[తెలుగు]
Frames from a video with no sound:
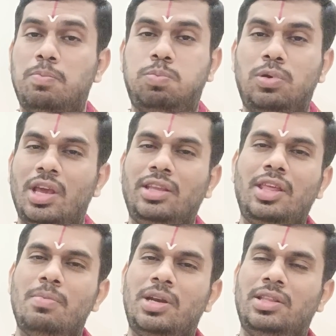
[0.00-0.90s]

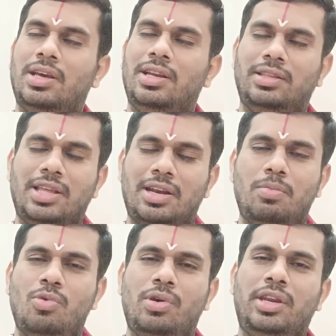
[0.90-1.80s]
ఎప్పుడైతే మన దగ్గర
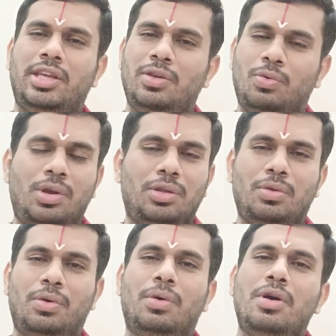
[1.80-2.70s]
ధనము అనేది
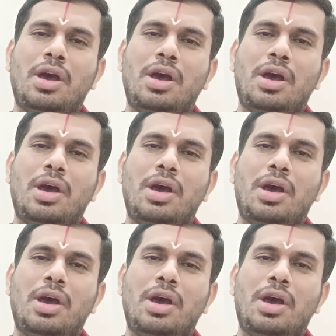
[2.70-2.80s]
ఉండదో